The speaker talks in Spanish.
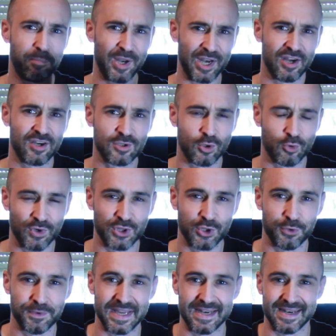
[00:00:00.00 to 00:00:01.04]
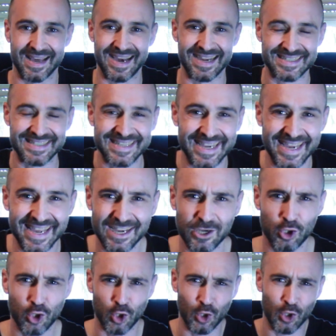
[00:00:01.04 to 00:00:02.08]
pero ahora os lo cuento bien. Así que,
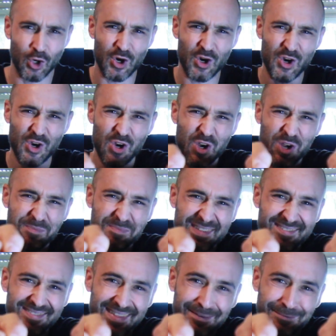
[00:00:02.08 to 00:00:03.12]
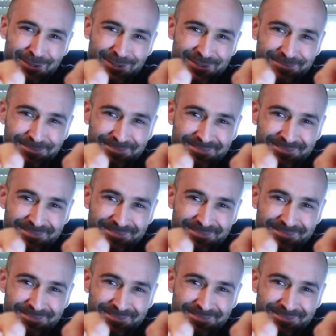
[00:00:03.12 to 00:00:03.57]
¡comenzamos!